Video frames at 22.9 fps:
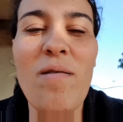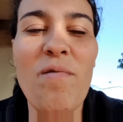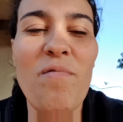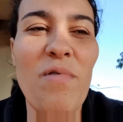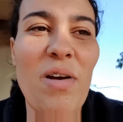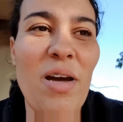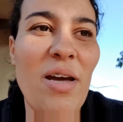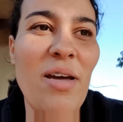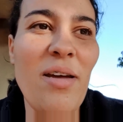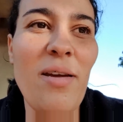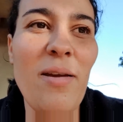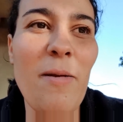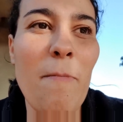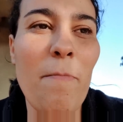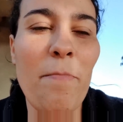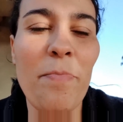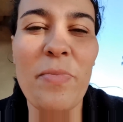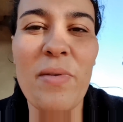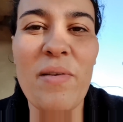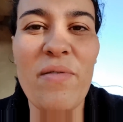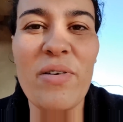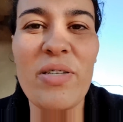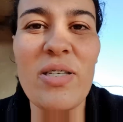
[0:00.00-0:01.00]
Não vai
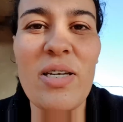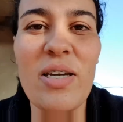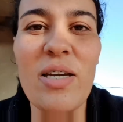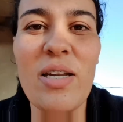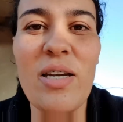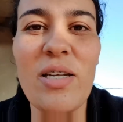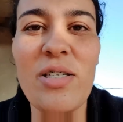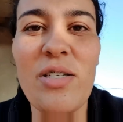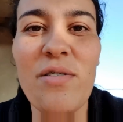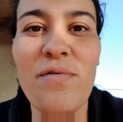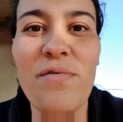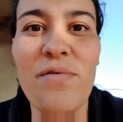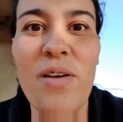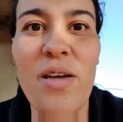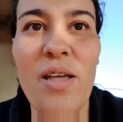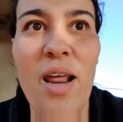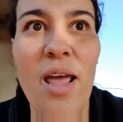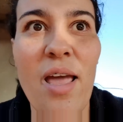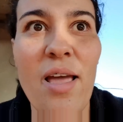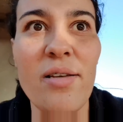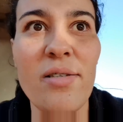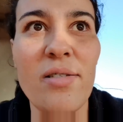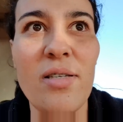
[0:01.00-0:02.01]
fazer aquela
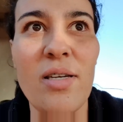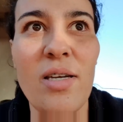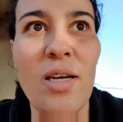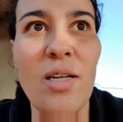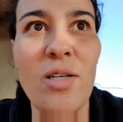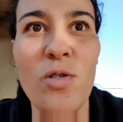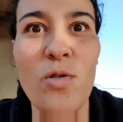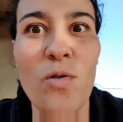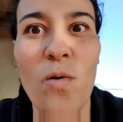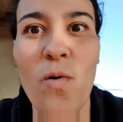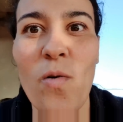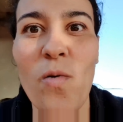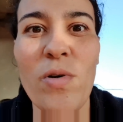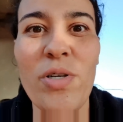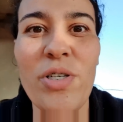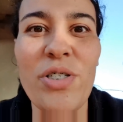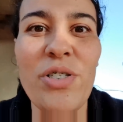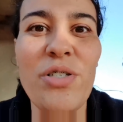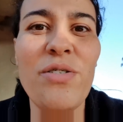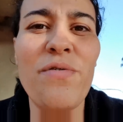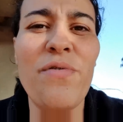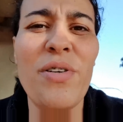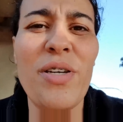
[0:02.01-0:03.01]
diferença, aqueles
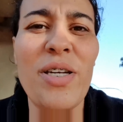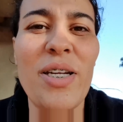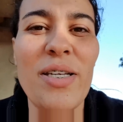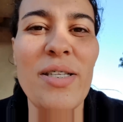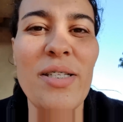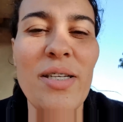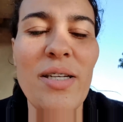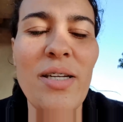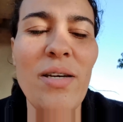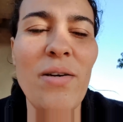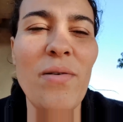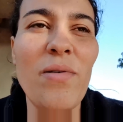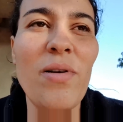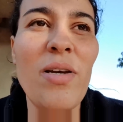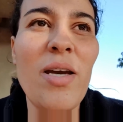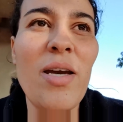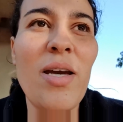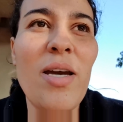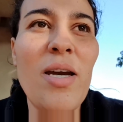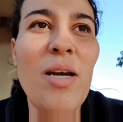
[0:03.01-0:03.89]
horrores de diferença, não.